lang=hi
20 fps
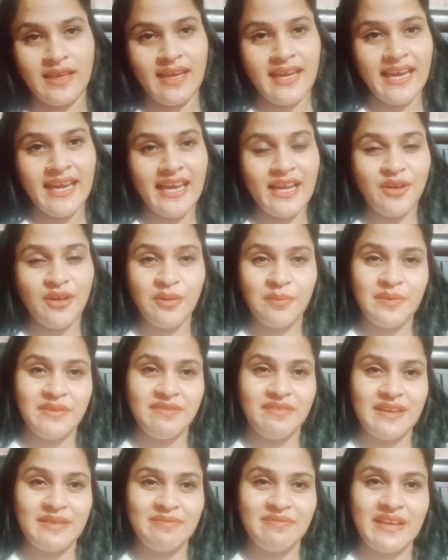हेलो
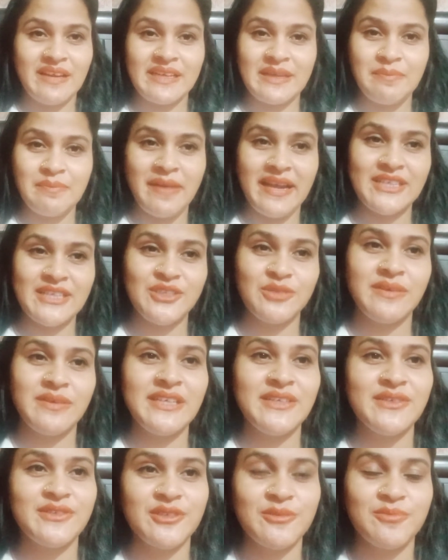एवरीवन वेलकम बैक टू माय
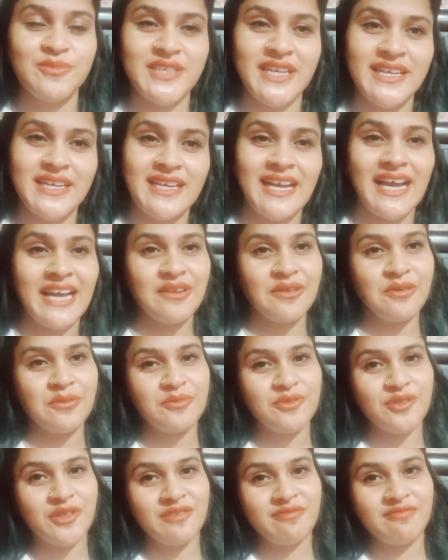यूट्यूब चैनल आई होप
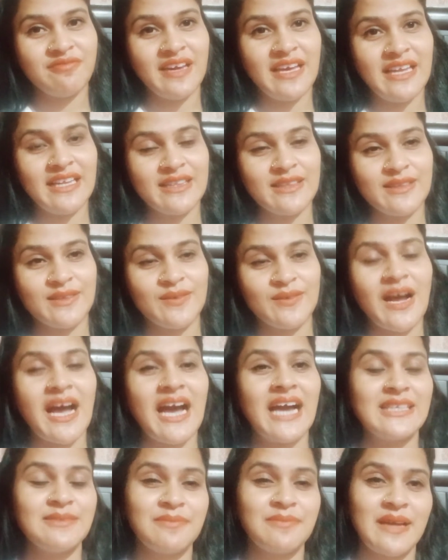डूइंग वेल तो
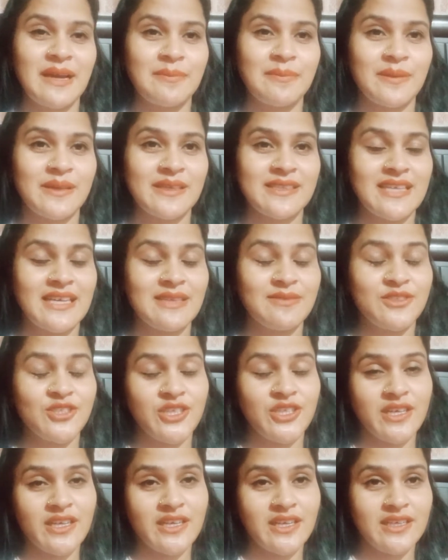आज मैं आपके साथ
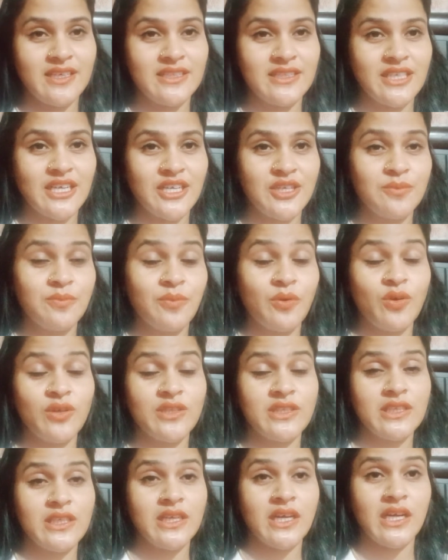शेयर करने जा रही हूँ बहुत
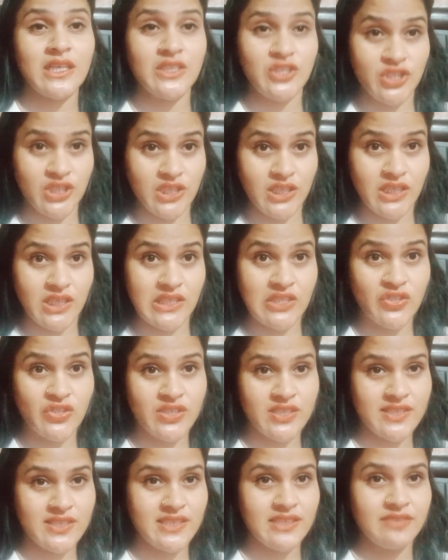ही अच्छी
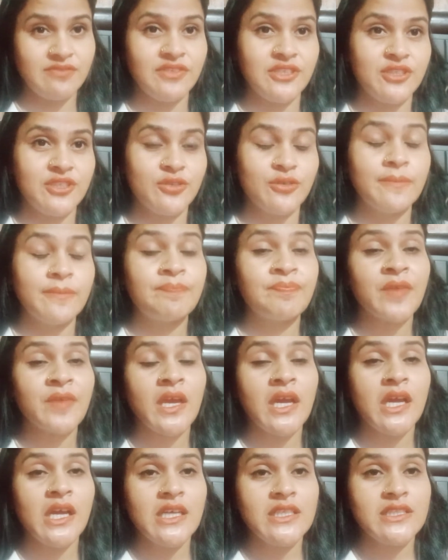इंटरेस्टिंग वीडियो
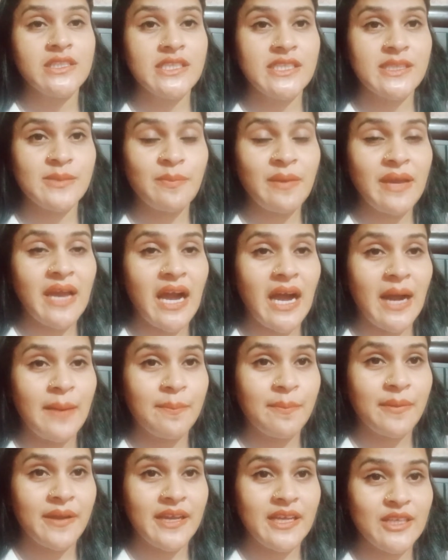जिसमें
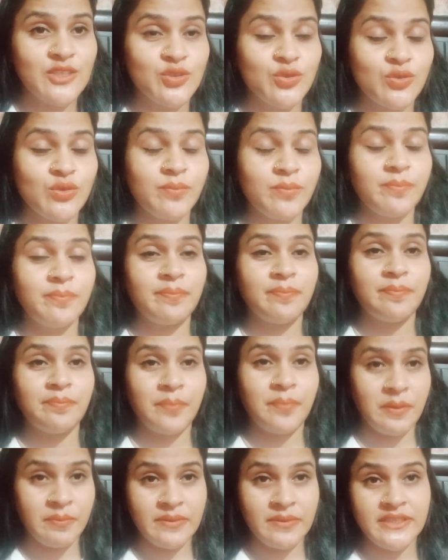आपकी जो
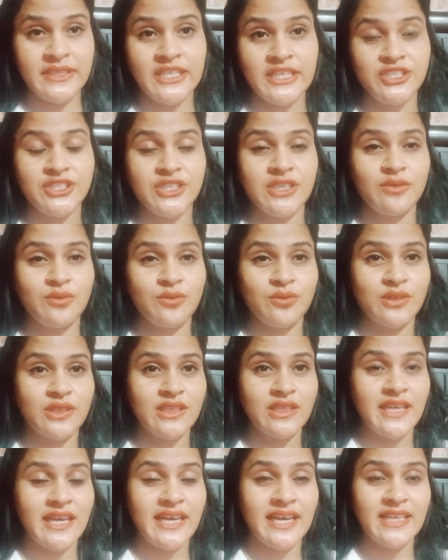पिगमेंटेशन
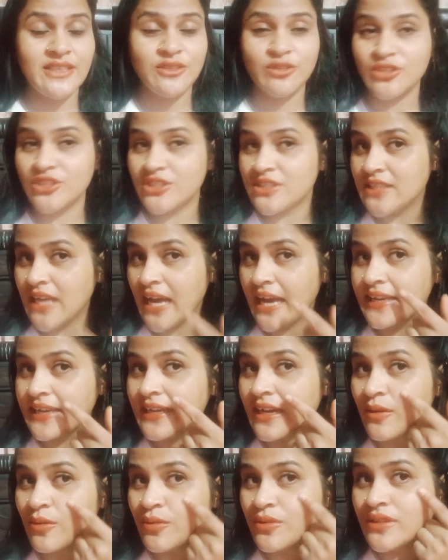होती है जो
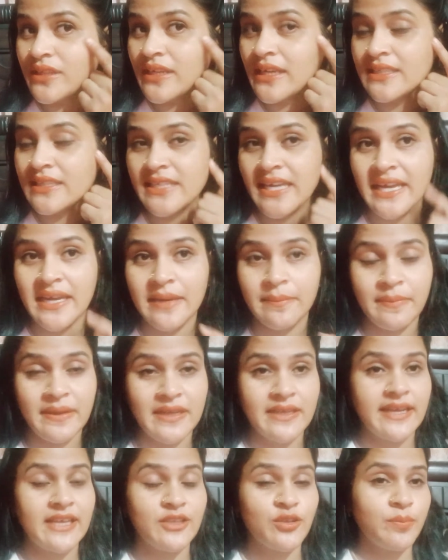जिजाइयाँ होती हैं चेहरे पे
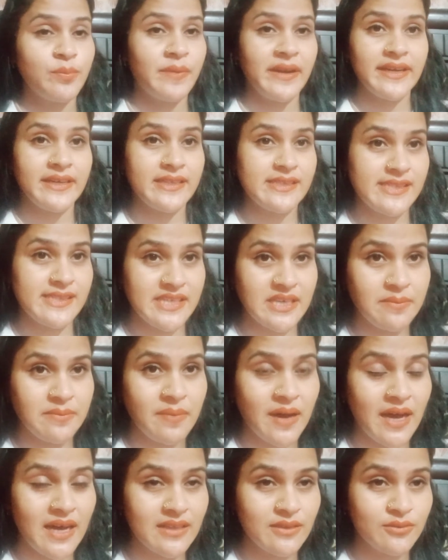या तो प्रेगनेंसी के
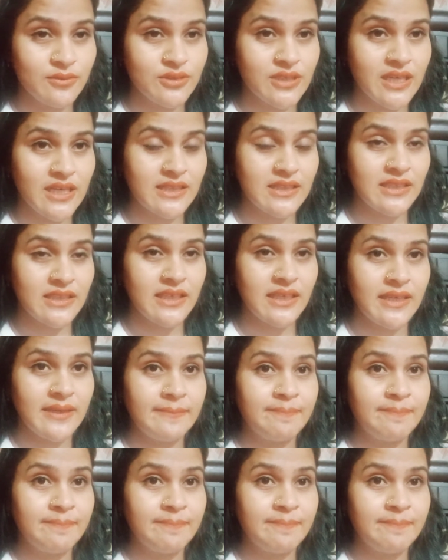बाद हो जाती है